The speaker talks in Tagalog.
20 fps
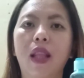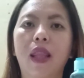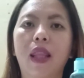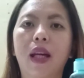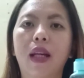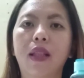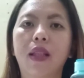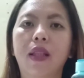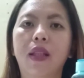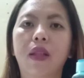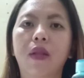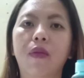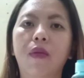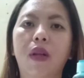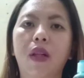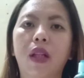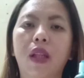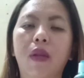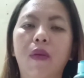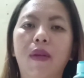last
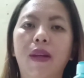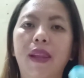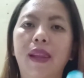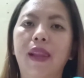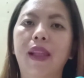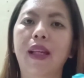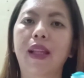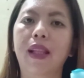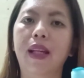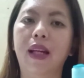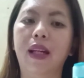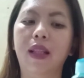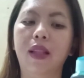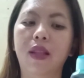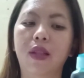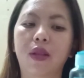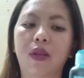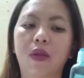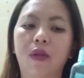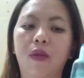January 29.
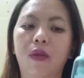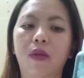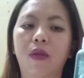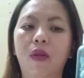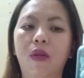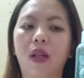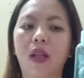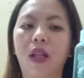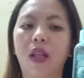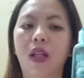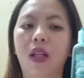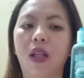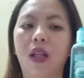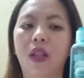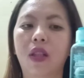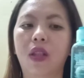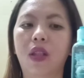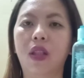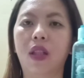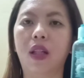So, ayan na lang
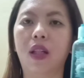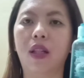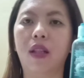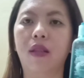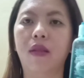siya.